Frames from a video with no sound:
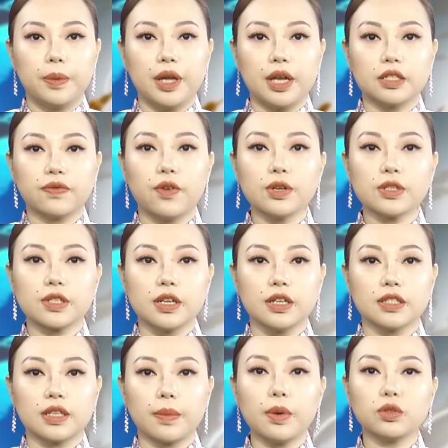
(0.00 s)
Piers
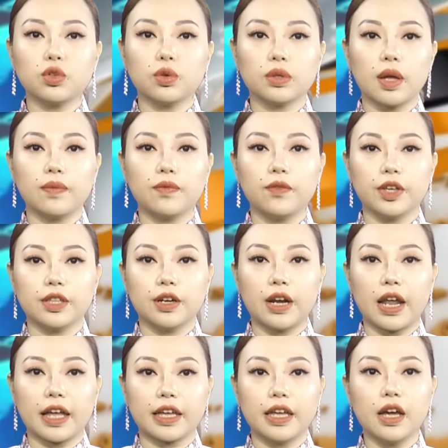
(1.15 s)
Foster, giám đốc trung tâm vì tương
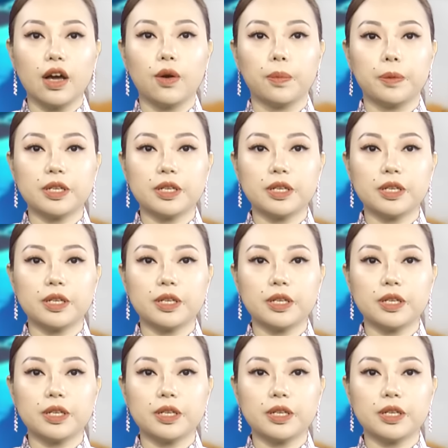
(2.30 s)
lai khí hậu